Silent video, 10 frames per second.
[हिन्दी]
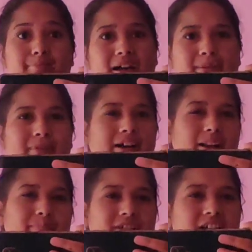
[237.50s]
बाद में
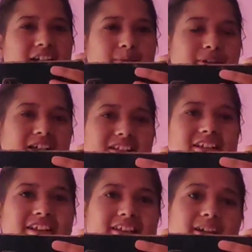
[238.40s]
आराम से खाना
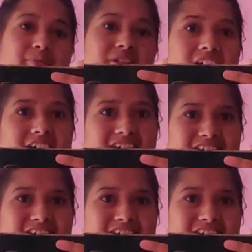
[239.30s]
बनाते रहेंगे अभी दाल